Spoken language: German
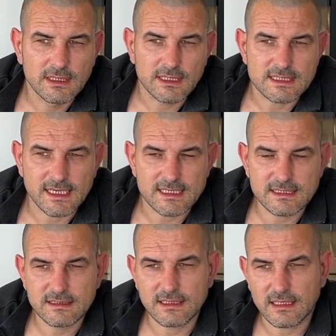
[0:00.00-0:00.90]
Das
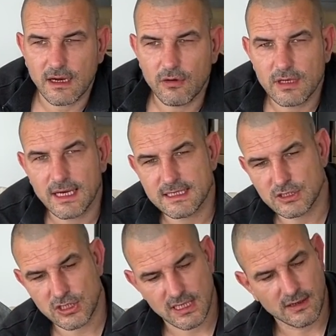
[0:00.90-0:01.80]
heißt, die Rauchgase
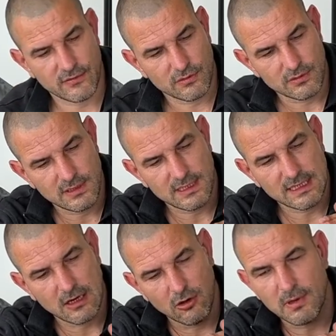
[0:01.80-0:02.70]
schlagen von unten an die
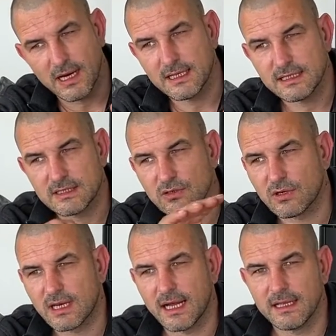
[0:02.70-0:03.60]
Haube an, die ist
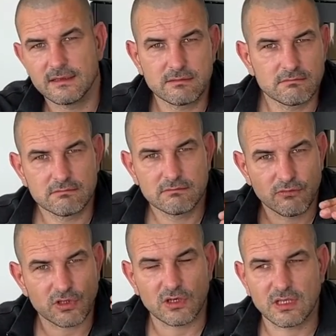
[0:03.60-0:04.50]
kalt,
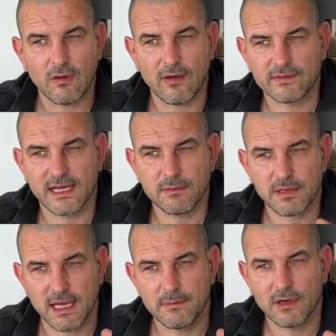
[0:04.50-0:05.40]
wird auch dauerhaft kalt
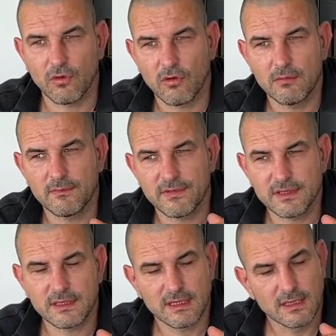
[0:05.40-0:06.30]
bleiben da oben im
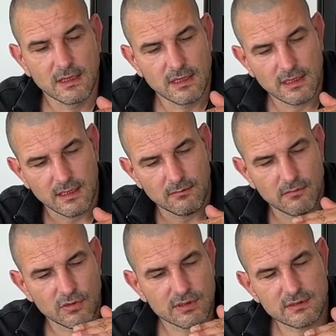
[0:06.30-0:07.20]
Wind ähm,
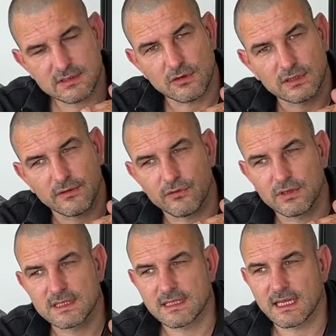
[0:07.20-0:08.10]
und sorgt dafür,
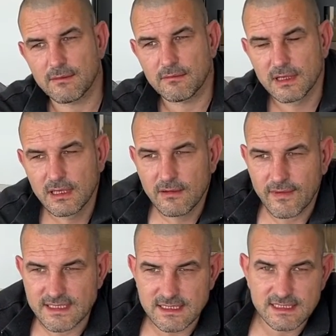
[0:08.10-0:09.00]
dass dann eben
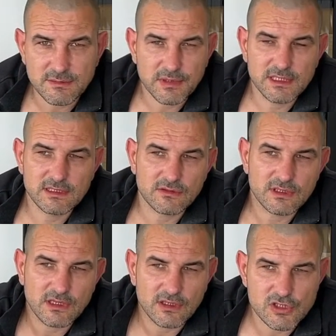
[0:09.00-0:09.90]
Wasser sich bildet und
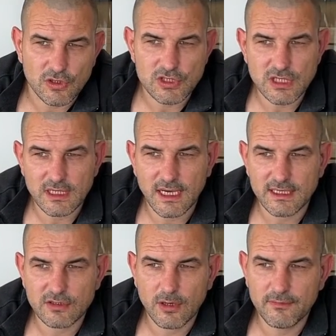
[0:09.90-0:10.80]
in den Schornstein
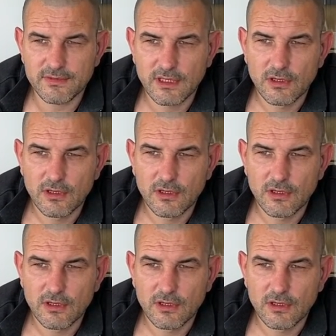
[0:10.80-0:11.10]
reintropft.